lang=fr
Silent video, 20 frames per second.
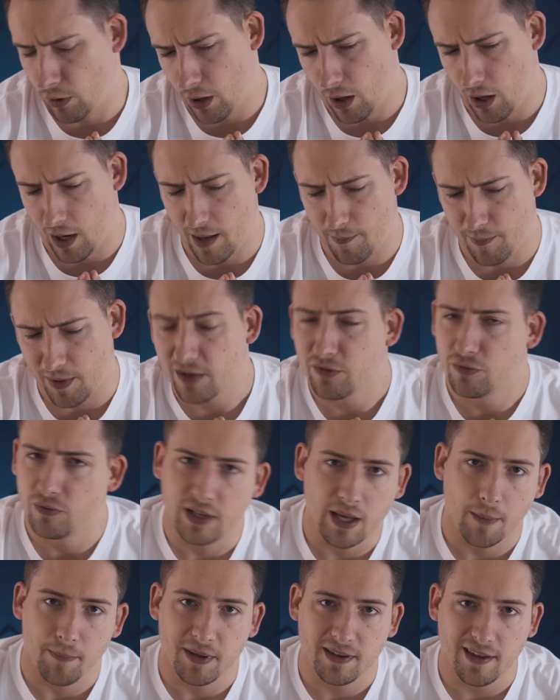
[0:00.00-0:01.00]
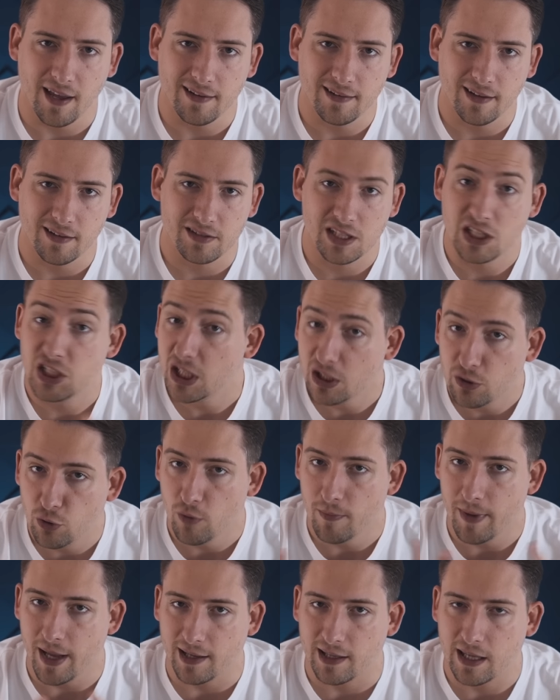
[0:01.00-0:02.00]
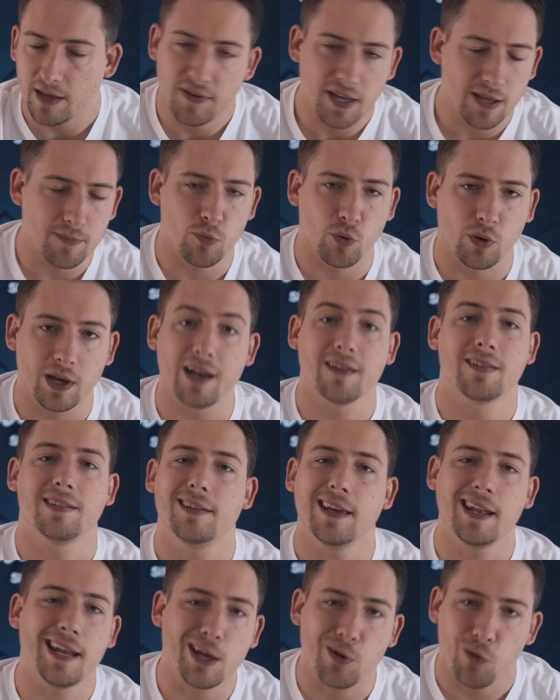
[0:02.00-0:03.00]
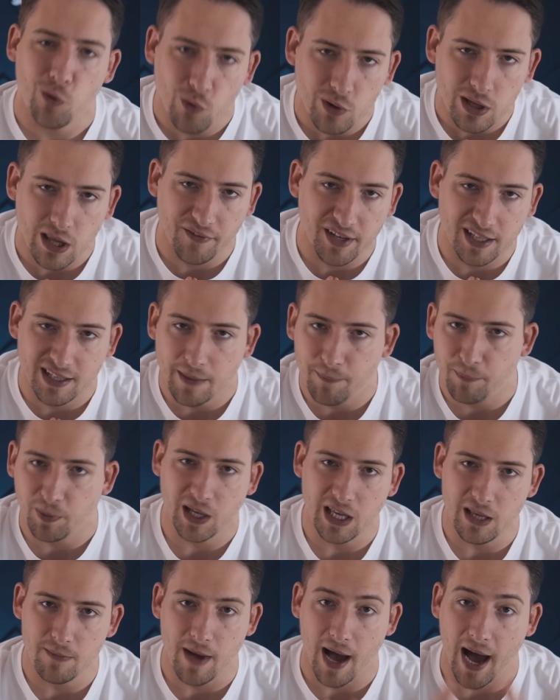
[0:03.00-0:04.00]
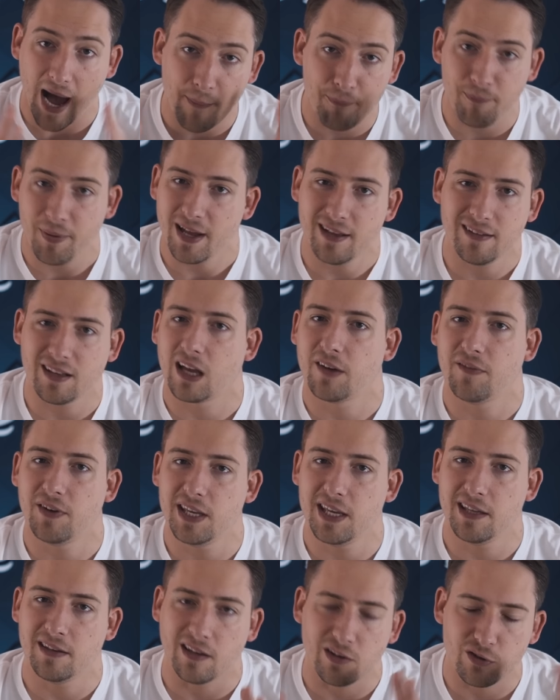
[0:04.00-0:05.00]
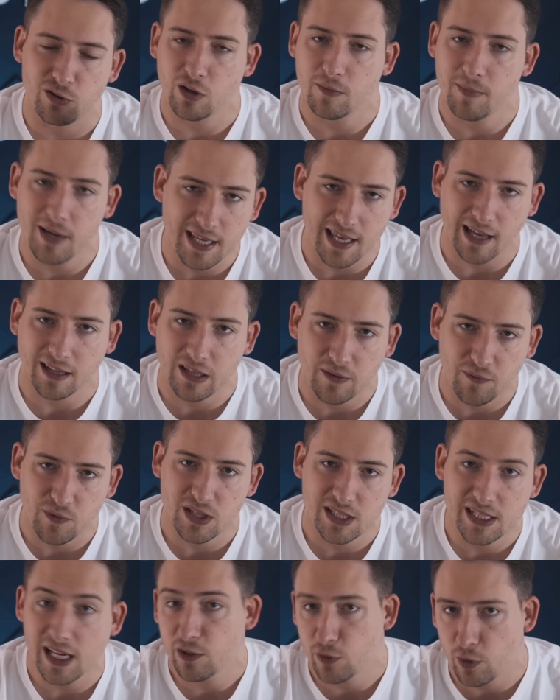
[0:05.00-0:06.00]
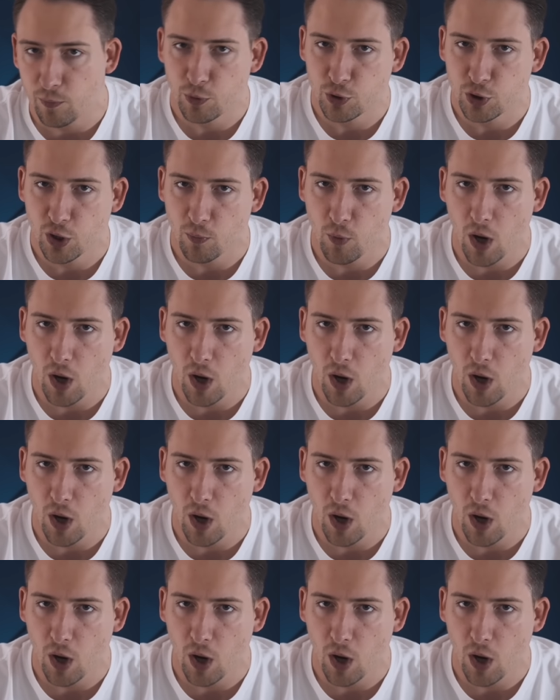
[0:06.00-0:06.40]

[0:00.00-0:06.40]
alors à la place du capitaine, hein, si j'ai deux mecs qui viennent me casser les couilles avec des primes à peine réveillées d'un sommeil artificiel de plusieurs